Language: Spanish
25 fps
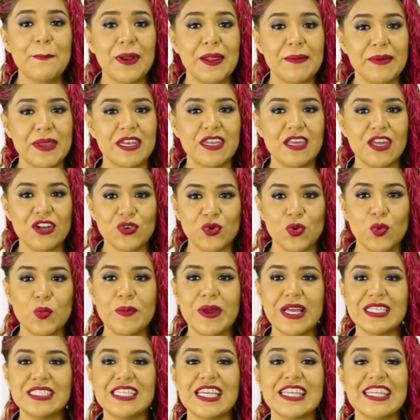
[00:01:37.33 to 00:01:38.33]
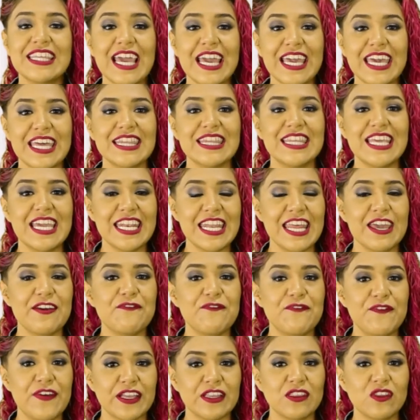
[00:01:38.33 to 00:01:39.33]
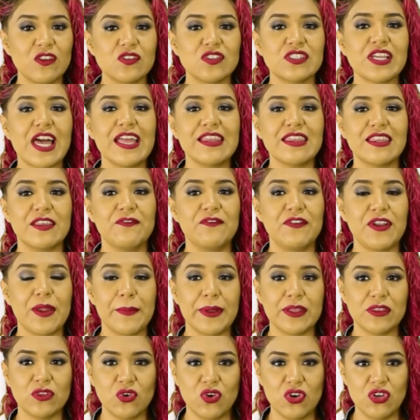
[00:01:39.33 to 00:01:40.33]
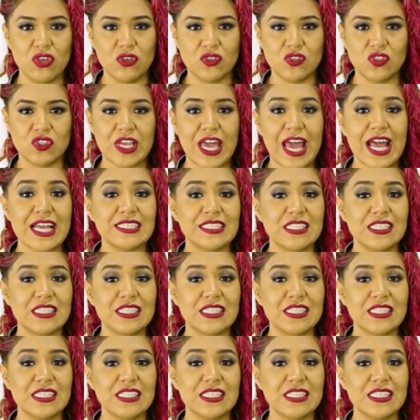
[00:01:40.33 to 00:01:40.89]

Previene reumas, ya que tiene efectos antiinflamatorios,